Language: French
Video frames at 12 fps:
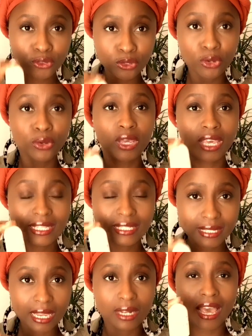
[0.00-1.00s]
que
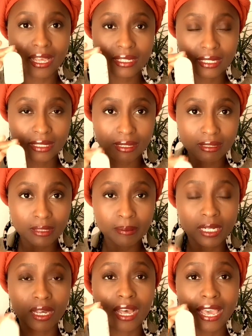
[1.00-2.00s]
celle qui
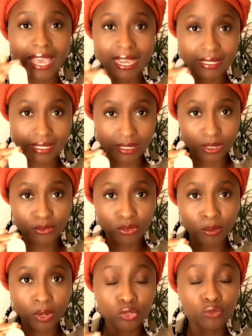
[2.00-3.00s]
t'inspire
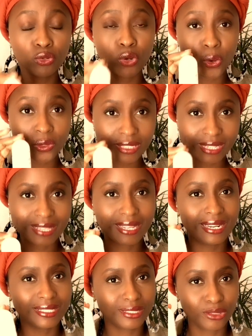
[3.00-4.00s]
excessivement, je vous conseille d'aller
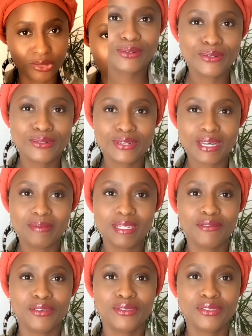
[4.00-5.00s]
acheter ce Coucou,
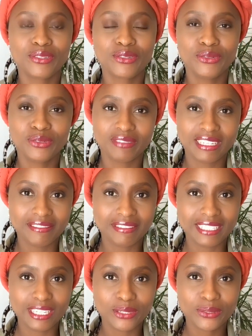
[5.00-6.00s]
bienvenue dans une nouvelle
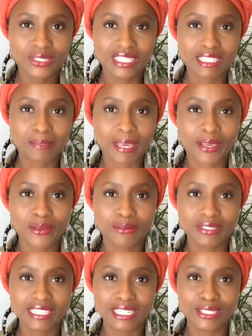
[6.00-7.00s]
vidéo. J'espère que
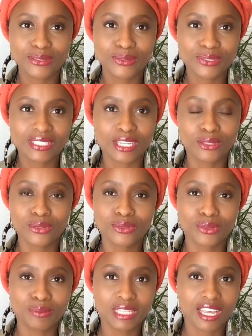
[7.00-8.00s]
vous allez tous et toutes
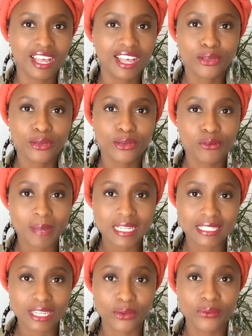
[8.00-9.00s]
bien, que vous
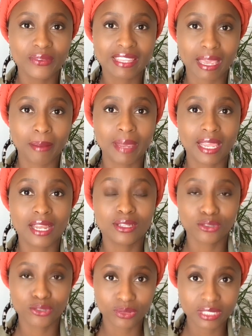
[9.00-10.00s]
passez une très belle
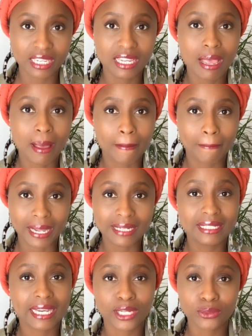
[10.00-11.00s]
journée
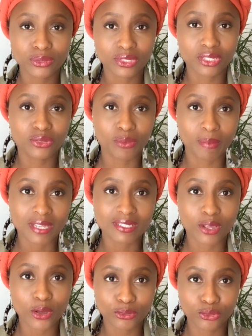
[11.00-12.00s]
malgré tout ce qui se passe
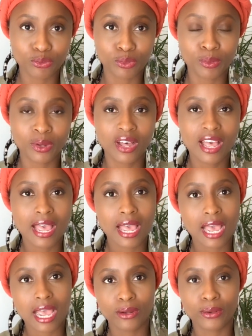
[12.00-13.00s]
en ce moment.
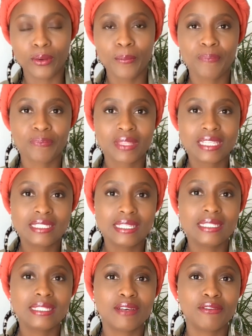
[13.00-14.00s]
Alors, si
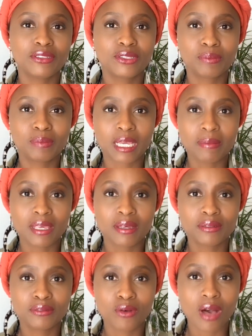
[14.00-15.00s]
c'est votre
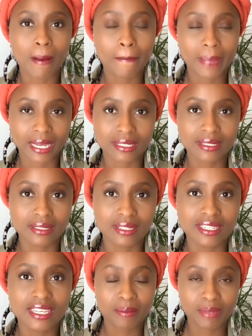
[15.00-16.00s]
première fois par
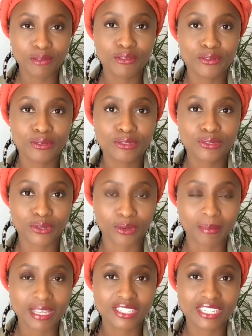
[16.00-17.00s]
ici, bienvenue sur
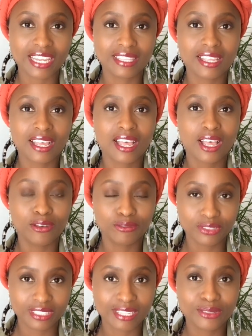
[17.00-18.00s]
ma chaîne,
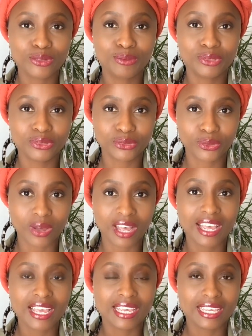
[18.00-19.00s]
vous êtes au bon endroit.
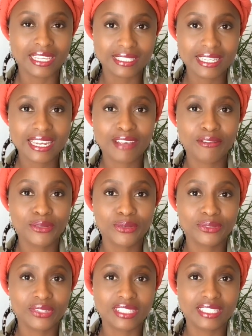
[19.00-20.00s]
Et si la vidéo
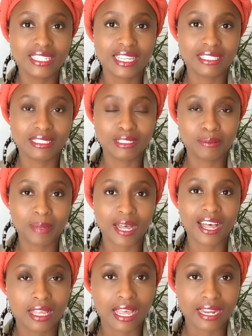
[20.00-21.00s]
te dit, n'hésite
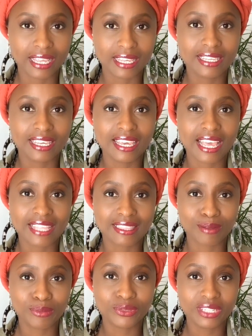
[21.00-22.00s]
pas à liker, à
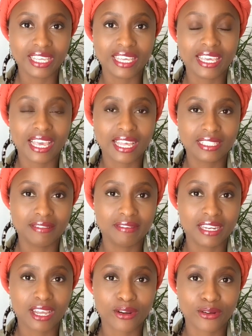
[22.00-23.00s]
t'abonner et à activer
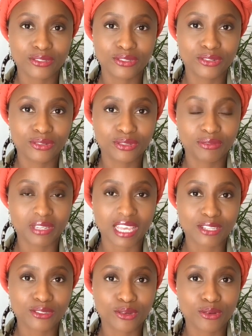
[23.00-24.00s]
la cloche de
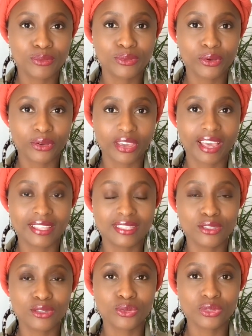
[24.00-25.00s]
notification pour ne rien rater
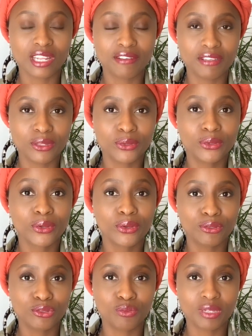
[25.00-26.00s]
de toutes les vidéos
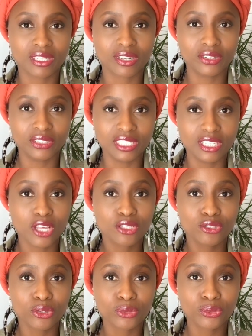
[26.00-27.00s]
que je mettrai en ligne.
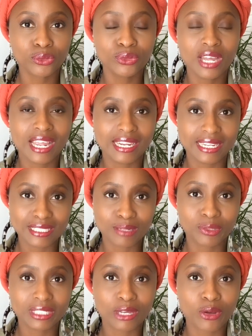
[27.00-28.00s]
Surtout,
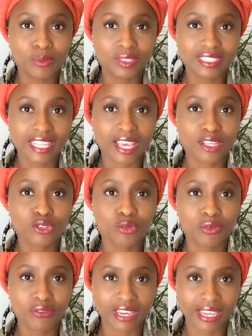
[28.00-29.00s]
laissez-moi des commentaires, je me
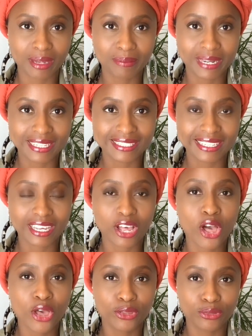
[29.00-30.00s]
ferai un plaisir
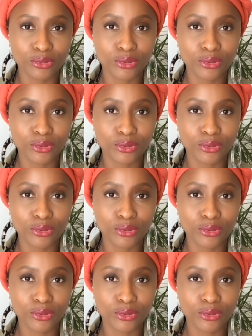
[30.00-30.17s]
de